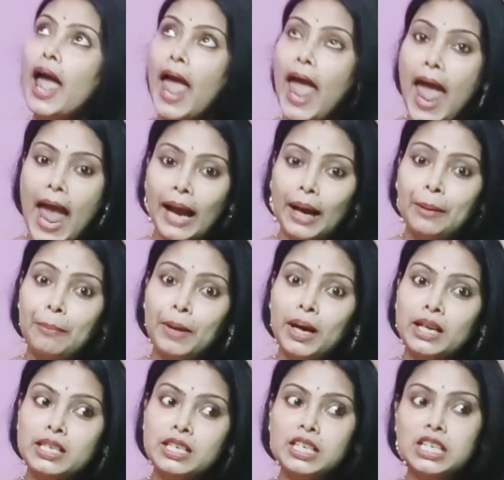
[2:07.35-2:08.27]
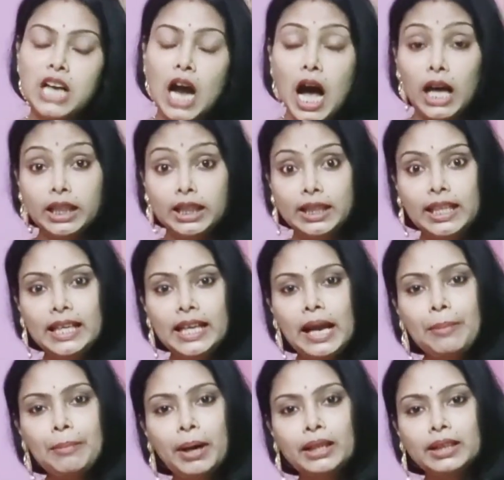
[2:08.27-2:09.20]
এক মাস সাত দিনের
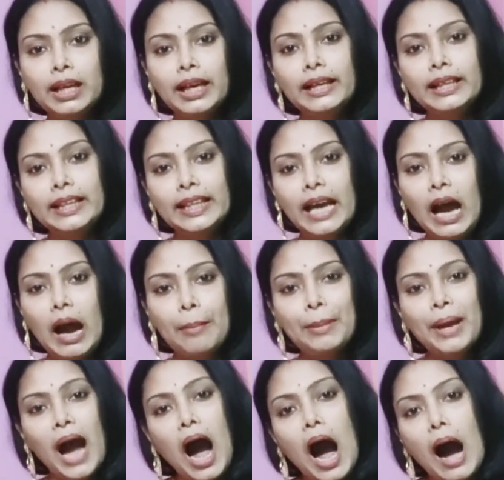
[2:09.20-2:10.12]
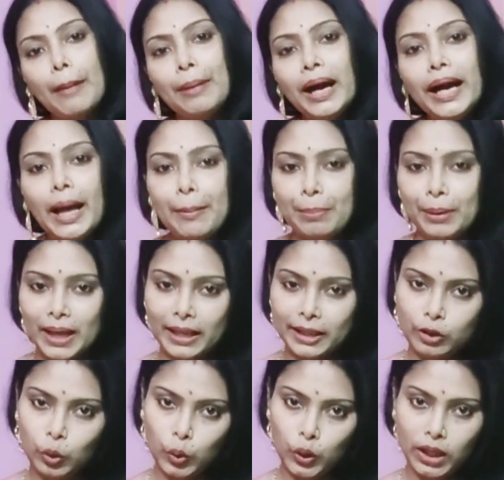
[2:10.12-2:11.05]
মাথায় গিয়ে আমি আবার অ্যাপ্লাই
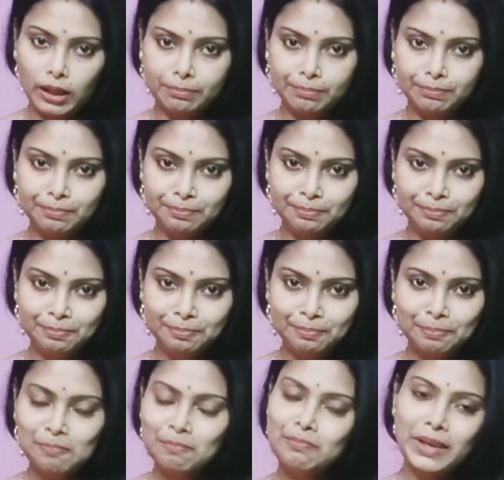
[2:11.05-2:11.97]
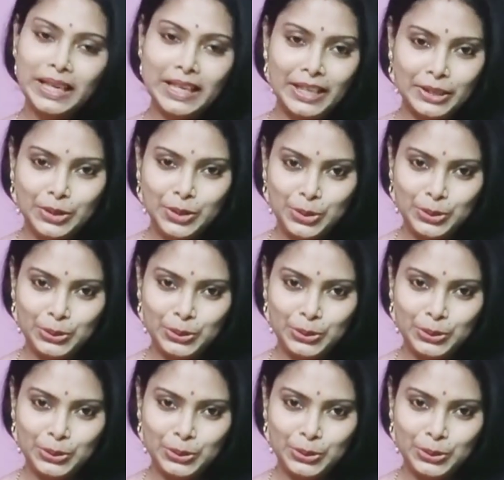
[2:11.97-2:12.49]
করলাম পিনের জন্য